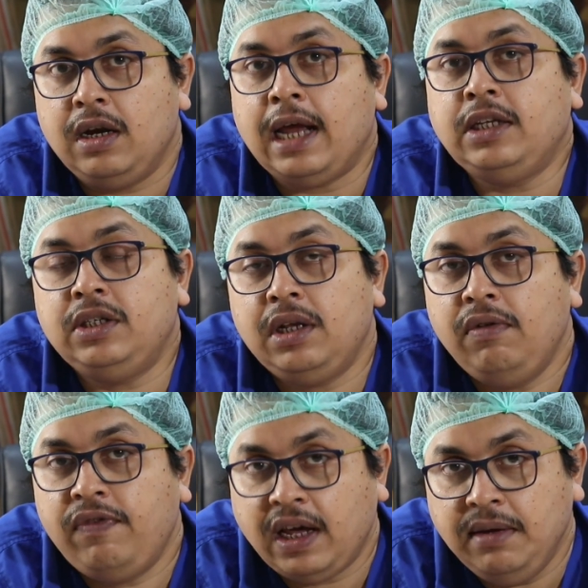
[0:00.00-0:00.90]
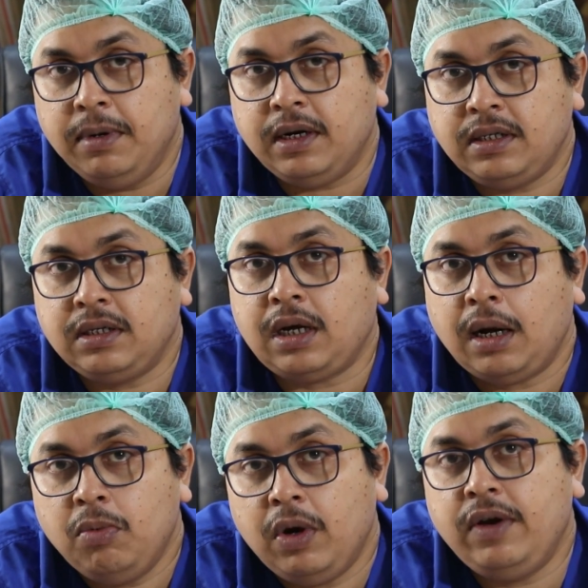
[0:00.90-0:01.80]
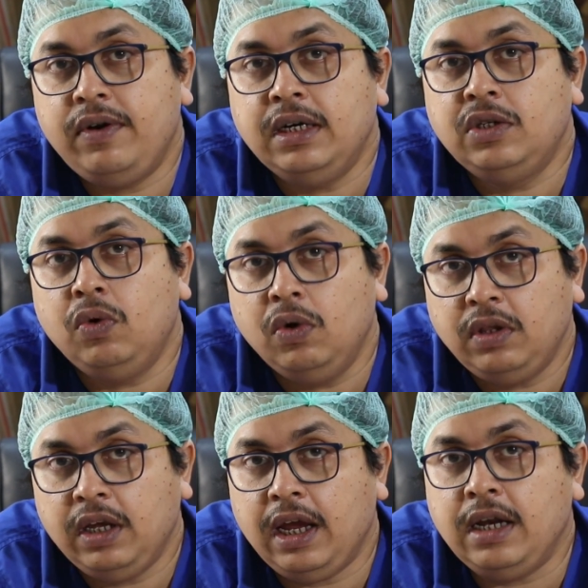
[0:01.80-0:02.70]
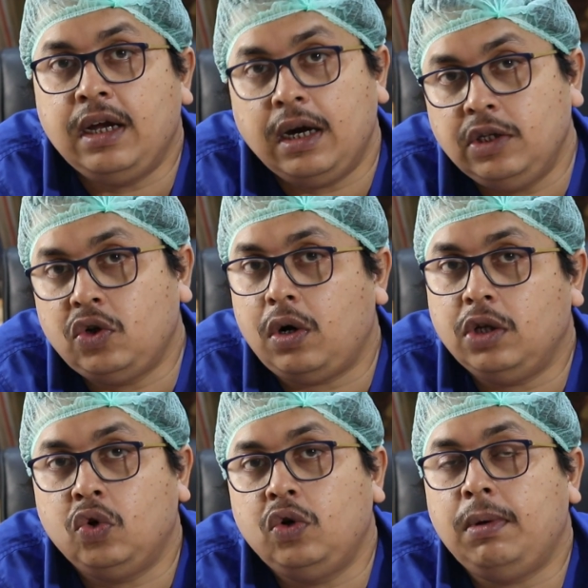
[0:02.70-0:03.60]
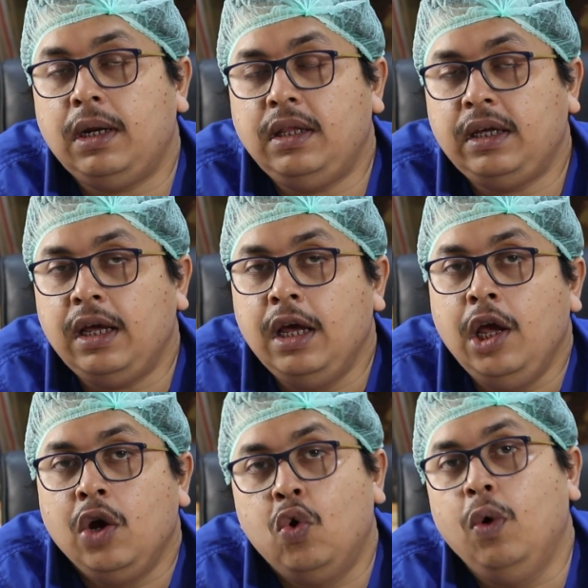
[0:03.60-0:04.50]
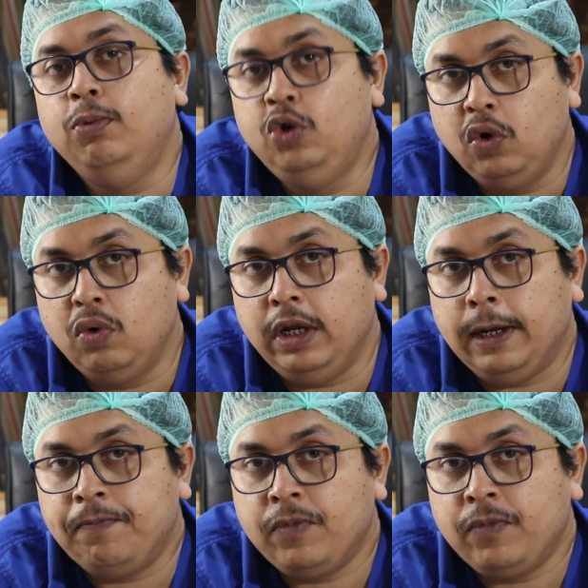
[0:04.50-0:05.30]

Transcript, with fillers: ন্যাচারাল ফাইবার্স কার্বোহাইড্রেটসগুলোতে এনকারেজ করা ছোটোবেলা থেকে খুব জরুরি